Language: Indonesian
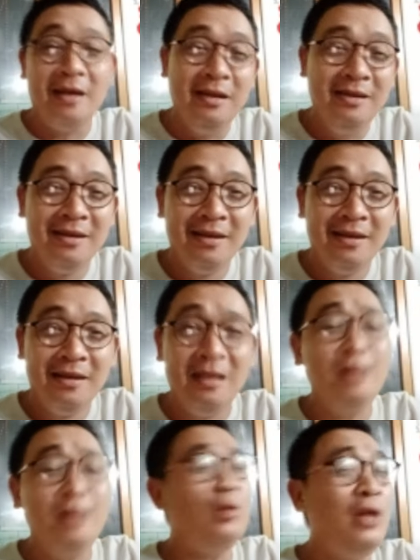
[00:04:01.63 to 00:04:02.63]
ya kan
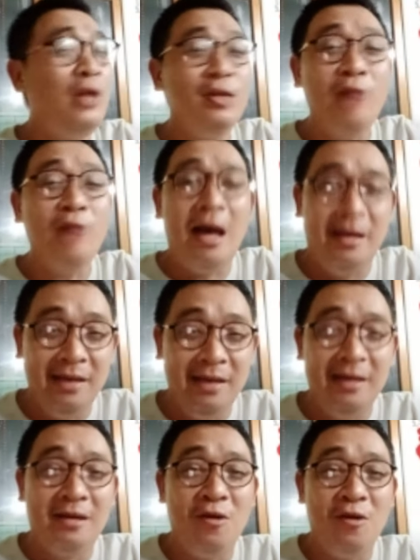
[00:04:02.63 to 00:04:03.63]
itu itu
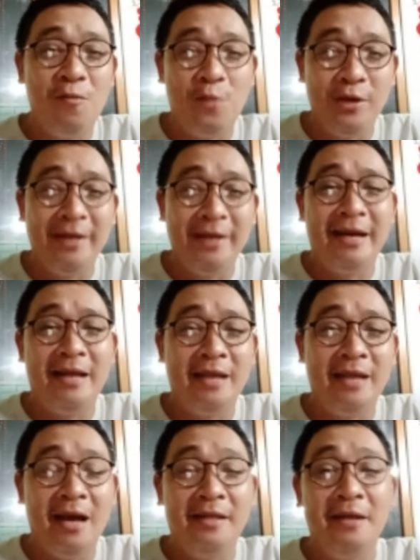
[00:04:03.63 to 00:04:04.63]
aja yang kelompoknya
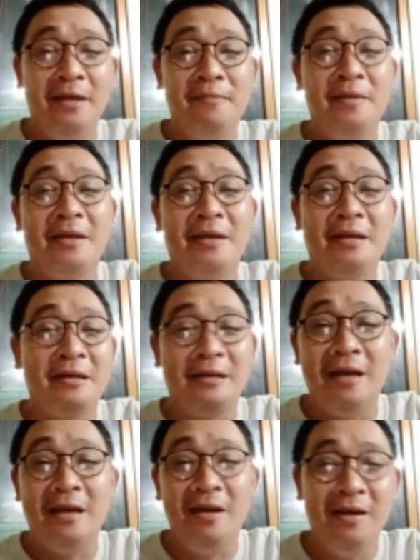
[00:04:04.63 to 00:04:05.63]
yang aneh-aneh
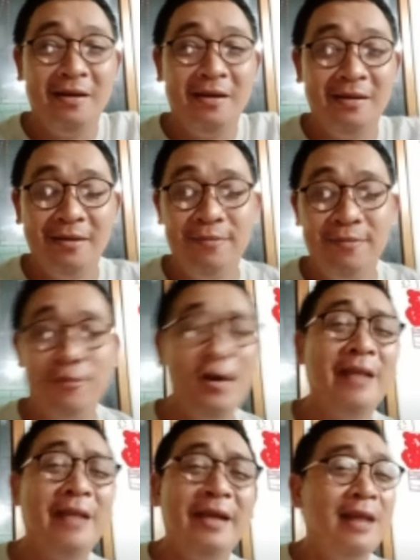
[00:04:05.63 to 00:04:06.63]
ya
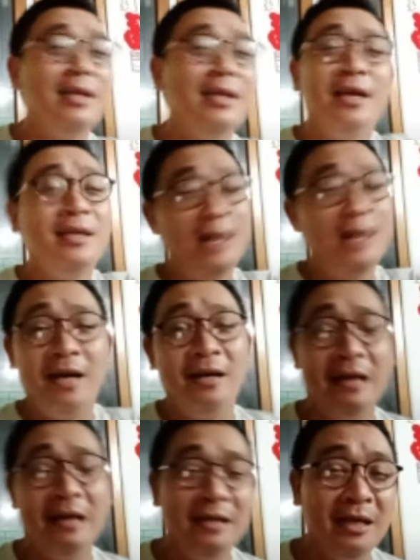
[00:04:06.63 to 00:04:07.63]
bukan aneh-aneh aja
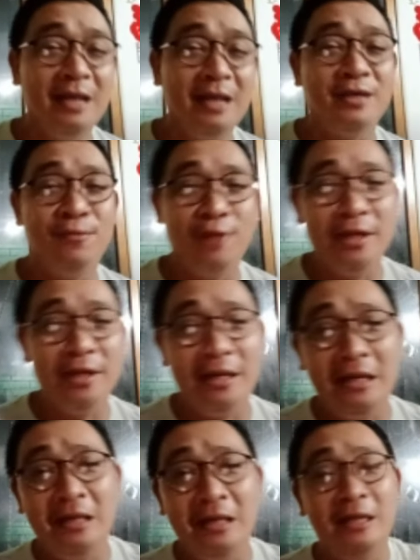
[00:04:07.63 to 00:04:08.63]
nggak jelas
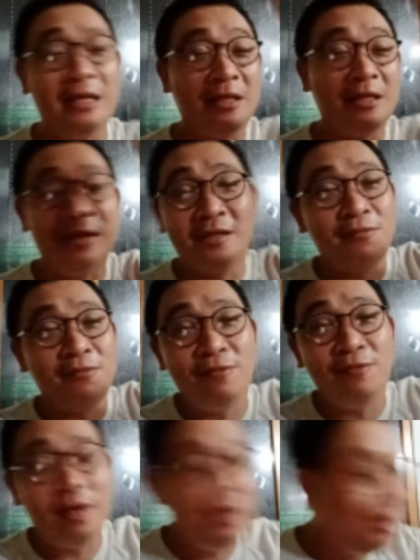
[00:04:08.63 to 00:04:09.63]
semuanya identitasnya
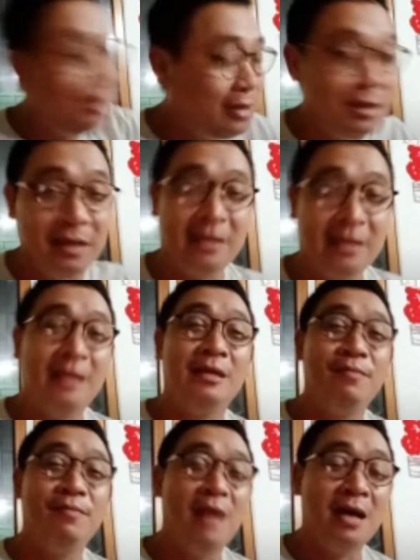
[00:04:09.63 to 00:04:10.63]
semuanya nggak jelas
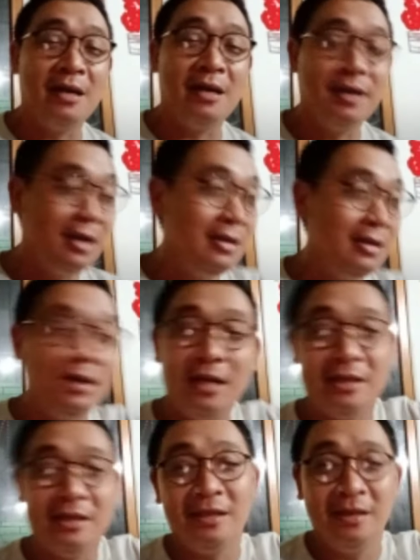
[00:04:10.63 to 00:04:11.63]
latar belakangnya nggak
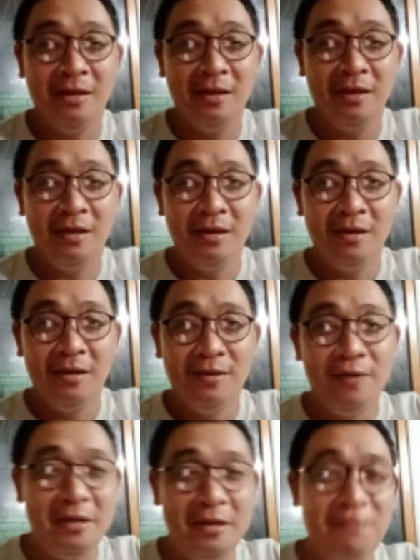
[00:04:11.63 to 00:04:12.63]
jelas
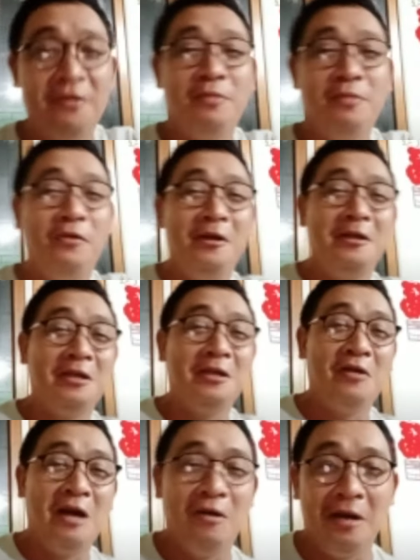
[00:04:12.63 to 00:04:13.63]
wah di Facebook ini
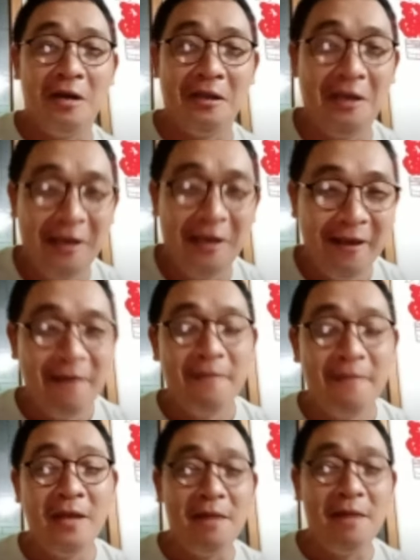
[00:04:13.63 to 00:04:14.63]
seolah-olah di,
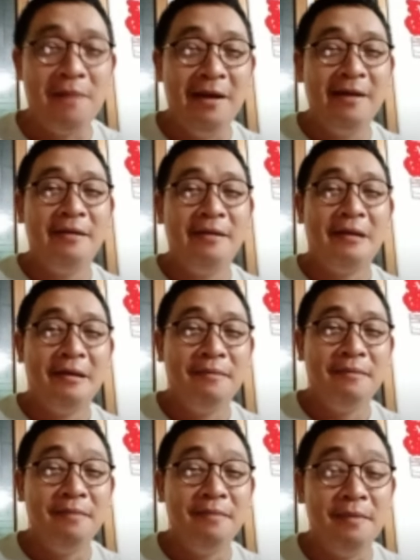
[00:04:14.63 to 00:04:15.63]
di apa
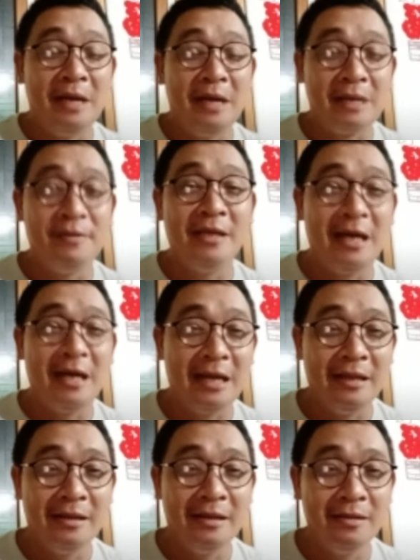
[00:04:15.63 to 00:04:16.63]
membela
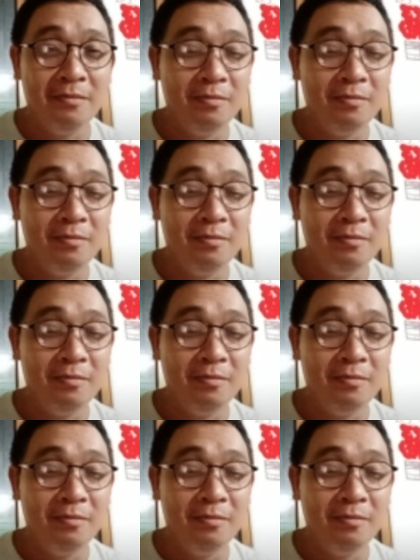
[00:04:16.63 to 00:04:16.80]
kebenaran